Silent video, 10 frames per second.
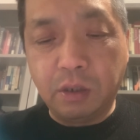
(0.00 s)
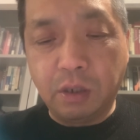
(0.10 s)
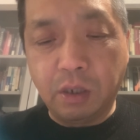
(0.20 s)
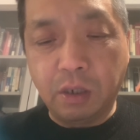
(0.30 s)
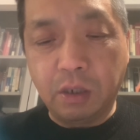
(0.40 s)

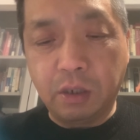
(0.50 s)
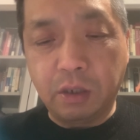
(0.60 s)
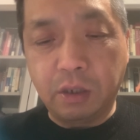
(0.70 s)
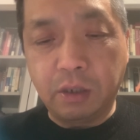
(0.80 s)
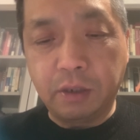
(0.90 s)
嗯，
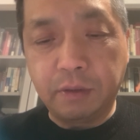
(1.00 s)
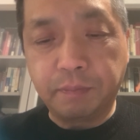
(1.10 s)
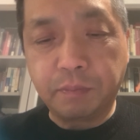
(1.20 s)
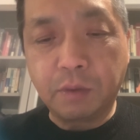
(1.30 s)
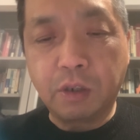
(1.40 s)

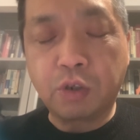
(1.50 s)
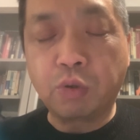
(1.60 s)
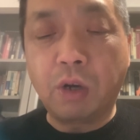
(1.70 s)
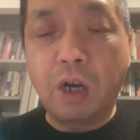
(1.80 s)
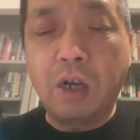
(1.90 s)

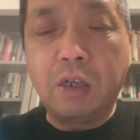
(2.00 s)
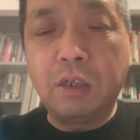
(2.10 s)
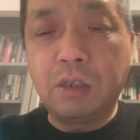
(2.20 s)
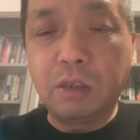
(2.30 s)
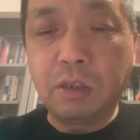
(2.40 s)
说
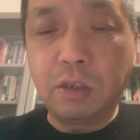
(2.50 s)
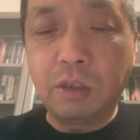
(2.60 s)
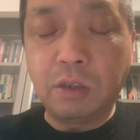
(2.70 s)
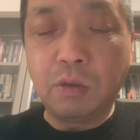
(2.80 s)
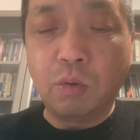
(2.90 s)

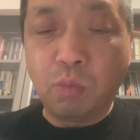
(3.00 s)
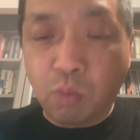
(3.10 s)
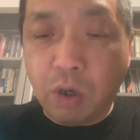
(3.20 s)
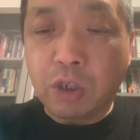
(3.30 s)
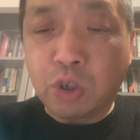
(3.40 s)

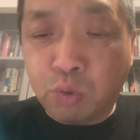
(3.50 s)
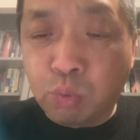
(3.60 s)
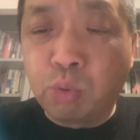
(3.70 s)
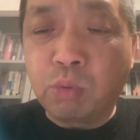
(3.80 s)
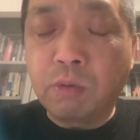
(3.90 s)
我
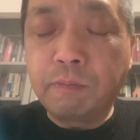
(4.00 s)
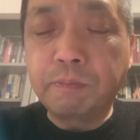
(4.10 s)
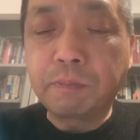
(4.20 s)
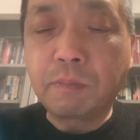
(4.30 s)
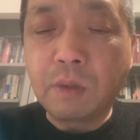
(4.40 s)
叔，
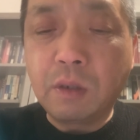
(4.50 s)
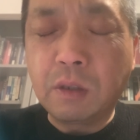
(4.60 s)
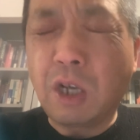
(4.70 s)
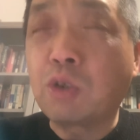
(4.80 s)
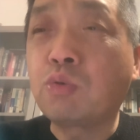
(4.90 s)

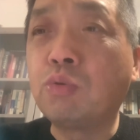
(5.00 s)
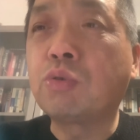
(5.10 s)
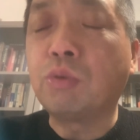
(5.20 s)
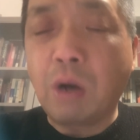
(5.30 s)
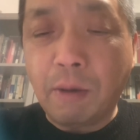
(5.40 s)
他叔
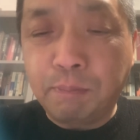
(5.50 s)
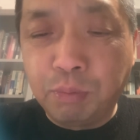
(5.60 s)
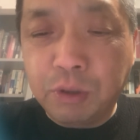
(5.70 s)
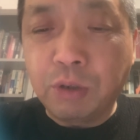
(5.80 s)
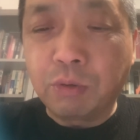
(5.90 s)
叔啊，
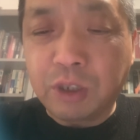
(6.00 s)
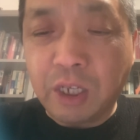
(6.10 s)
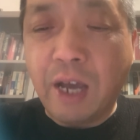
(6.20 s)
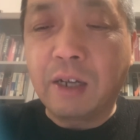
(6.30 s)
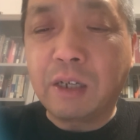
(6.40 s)
不久
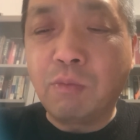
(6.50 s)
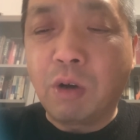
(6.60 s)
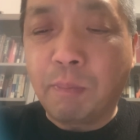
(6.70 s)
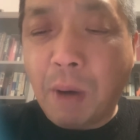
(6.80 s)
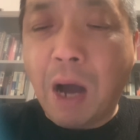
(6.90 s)
前跟
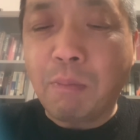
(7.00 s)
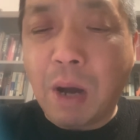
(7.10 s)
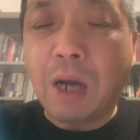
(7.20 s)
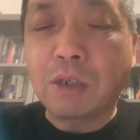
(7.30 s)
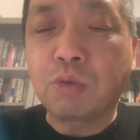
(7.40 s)
我爸
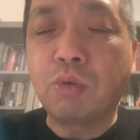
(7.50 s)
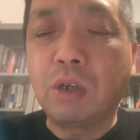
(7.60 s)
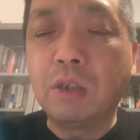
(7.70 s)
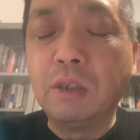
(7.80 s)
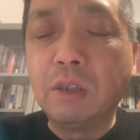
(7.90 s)
妈
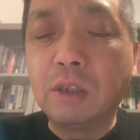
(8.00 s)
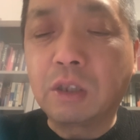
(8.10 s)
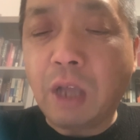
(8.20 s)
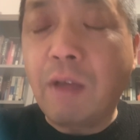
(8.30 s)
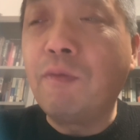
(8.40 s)
说，
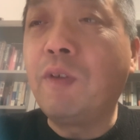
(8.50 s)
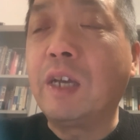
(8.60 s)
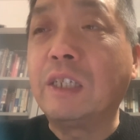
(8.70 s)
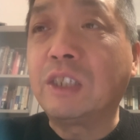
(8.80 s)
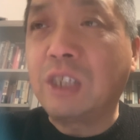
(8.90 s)
单
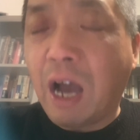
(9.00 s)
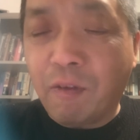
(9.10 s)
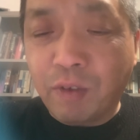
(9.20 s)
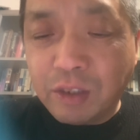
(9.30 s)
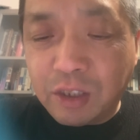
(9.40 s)
位下
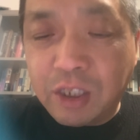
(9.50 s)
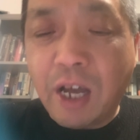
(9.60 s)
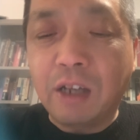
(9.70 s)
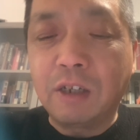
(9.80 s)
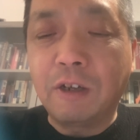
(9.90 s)
文
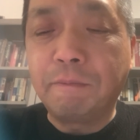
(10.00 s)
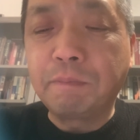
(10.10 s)
件了，